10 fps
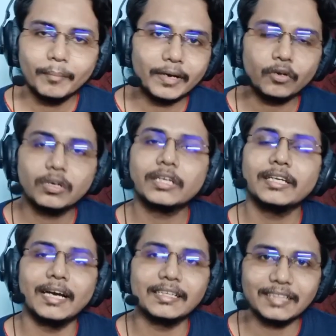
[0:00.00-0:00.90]
मैं कहूँगा कि
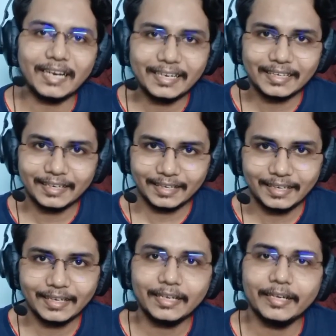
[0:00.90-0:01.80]
अच्छा आइडिया
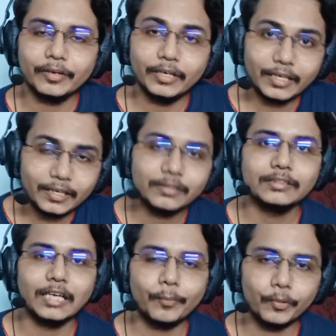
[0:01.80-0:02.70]
नहीं है लेकिन
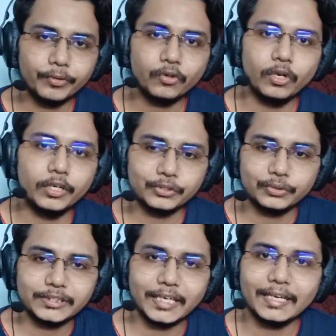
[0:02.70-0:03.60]
जहाँ पे मैंने पहले
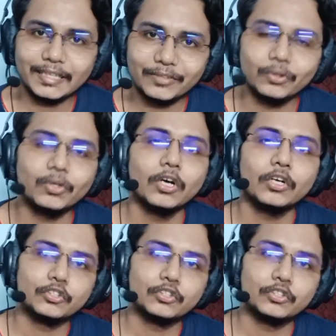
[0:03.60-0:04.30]
सोचा है कि वो